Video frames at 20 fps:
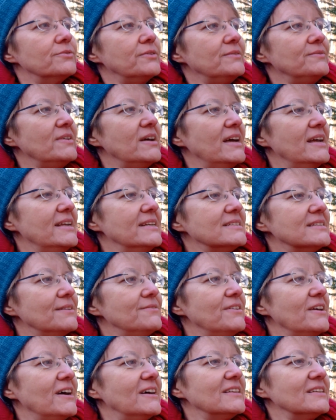Wenn wir älter
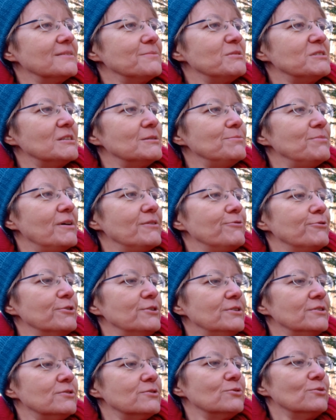werden, ein bisschen ein paar
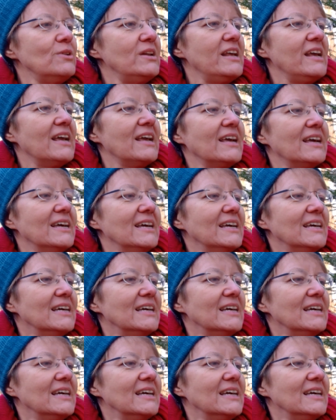Funde zulegen,